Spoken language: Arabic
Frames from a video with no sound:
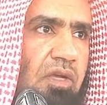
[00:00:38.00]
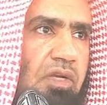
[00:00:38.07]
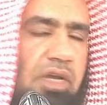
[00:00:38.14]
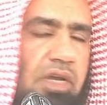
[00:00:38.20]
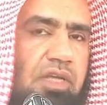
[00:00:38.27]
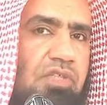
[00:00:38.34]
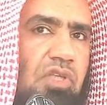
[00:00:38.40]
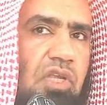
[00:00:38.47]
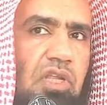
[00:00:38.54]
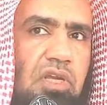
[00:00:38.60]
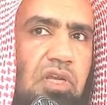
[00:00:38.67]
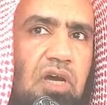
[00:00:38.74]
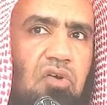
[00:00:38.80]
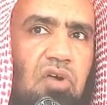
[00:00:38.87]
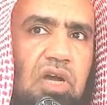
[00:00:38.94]
كان صلى
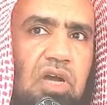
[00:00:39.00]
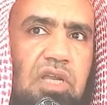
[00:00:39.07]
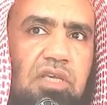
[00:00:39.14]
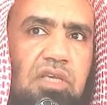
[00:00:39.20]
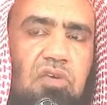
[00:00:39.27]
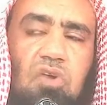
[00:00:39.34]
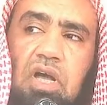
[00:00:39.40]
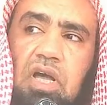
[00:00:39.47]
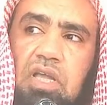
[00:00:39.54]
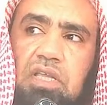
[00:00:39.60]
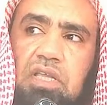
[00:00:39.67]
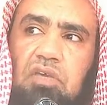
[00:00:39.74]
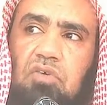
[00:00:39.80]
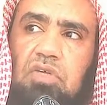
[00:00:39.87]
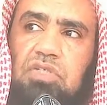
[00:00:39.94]
الله عليه
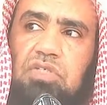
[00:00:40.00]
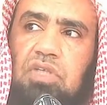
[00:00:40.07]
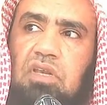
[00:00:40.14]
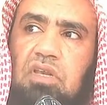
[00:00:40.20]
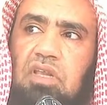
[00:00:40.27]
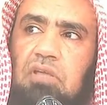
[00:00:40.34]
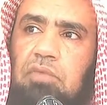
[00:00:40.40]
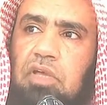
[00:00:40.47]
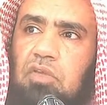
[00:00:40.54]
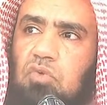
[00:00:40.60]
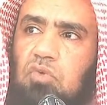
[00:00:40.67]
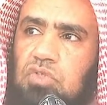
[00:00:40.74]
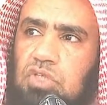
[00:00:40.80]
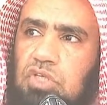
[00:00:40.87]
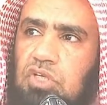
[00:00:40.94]
وآله وسلم
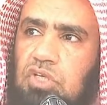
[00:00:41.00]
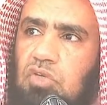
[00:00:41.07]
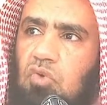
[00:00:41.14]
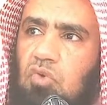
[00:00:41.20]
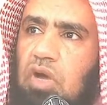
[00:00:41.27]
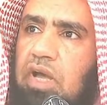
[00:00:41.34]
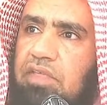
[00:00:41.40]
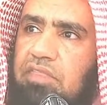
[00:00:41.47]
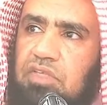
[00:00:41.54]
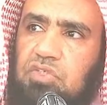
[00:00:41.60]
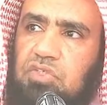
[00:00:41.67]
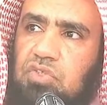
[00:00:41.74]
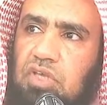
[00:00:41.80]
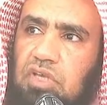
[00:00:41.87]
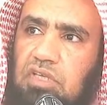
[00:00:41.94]
يزيل هذا
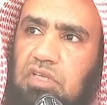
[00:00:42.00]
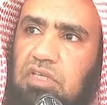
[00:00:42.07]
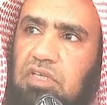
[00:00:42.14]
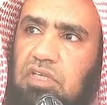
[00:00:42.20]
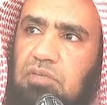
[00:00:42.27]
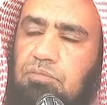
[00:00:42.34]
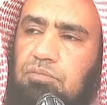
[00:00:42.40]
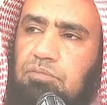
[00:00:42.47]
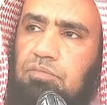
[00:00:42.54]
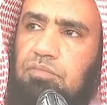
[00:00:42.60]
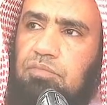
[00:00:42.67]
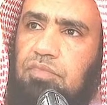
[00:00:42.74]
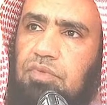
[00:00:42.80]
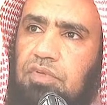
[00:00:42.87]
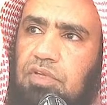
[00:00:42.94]
الصليب
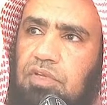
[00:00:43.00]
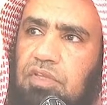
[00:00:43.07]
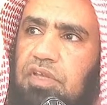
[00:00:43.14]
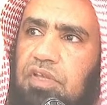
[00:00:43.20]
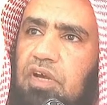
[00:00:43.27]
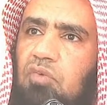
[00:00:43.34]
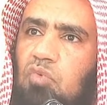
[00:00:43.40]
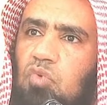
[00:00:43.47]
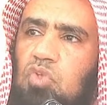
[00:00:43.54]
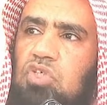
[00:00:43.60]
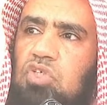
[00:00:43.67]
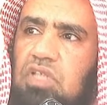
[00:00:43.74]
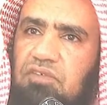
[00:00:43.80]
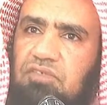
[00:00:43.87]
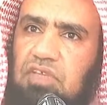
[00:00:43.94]
إذا
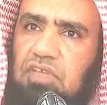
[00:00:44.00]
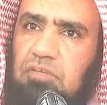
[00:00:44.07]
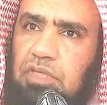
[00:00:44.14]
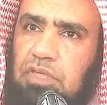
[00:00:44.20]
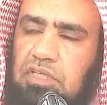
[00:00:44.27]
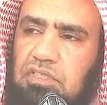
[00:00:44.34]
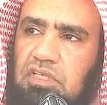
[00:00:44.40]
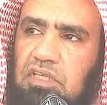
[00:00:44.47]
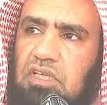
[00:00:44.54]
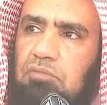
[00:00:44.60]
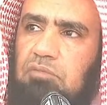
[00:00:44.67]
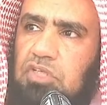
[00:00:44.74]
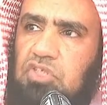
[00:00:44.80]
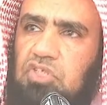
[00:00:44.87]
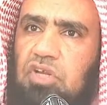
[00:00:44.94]
وجد في بيته
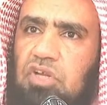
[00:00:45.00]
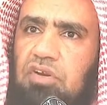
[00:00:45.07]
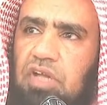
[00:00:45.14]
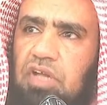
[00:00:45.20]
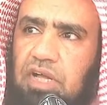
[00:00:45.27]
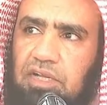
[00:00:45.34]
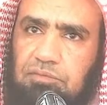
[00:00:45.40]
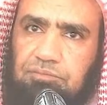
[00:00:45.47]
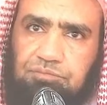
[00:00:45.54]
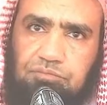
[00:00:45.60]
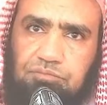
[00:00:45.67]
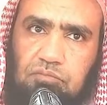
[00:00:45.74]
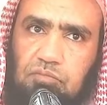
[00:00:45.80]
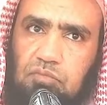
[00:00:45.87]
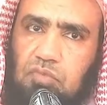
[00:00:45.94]
من جراء
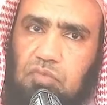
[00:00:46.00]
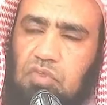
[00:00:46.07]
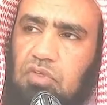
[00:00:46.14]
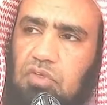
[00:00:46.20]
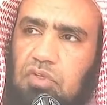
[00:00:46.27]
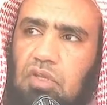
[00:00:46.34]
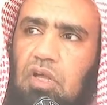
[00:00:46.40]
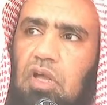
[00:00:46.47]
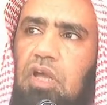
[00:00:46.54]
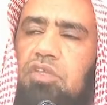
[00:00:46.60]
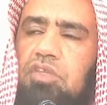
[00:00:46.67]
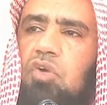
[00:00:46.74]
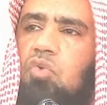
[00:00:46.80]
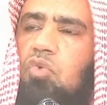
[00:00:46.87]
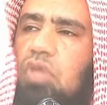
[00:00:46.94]
أن
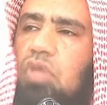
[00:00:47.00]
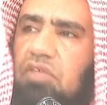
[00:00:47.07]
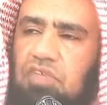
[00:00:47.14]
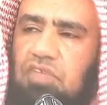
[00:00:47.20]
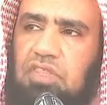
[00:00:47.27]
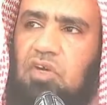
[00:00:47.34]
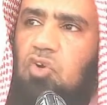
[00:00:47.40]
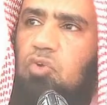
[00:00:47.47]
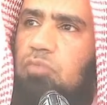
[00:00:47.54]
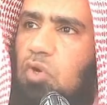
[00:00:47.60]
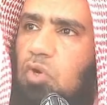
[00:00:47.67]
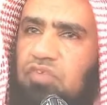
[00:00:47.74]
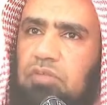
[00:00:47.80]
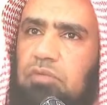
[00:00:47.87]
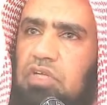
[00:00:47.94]
يكون في ثوب
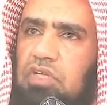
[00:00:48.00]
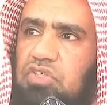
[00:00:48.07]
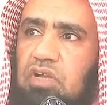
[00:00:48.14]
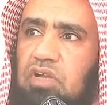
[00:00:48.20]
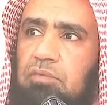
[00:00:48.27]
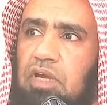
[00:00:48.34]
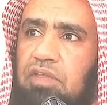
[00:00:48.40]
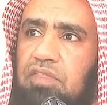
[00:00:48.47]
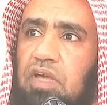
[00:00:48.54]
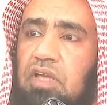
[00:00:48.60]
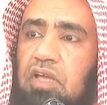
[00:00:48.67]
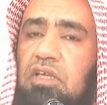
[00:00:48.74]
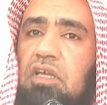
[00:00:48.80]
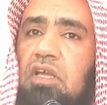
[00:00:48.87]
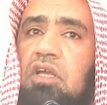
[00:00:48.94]
أو فيما شابه
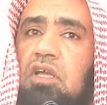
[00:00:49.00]
ذلك